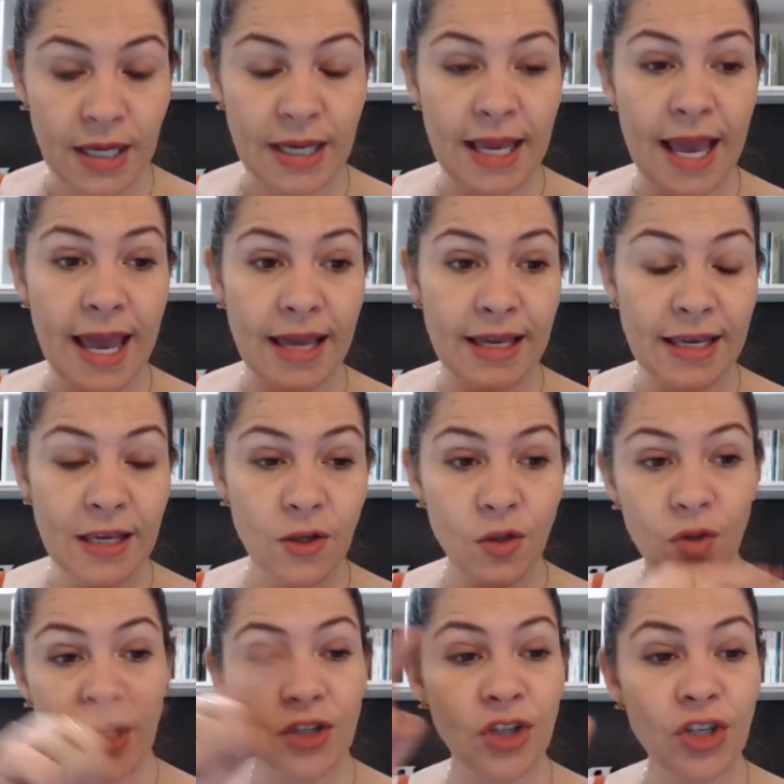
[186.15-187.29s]
E é
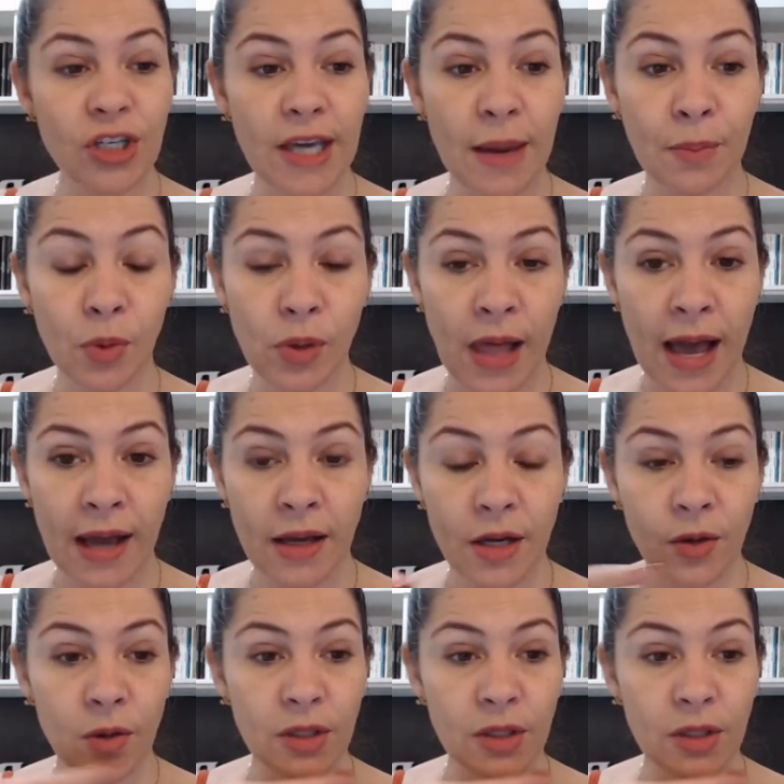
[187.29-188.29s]
isso que a gente quer pular.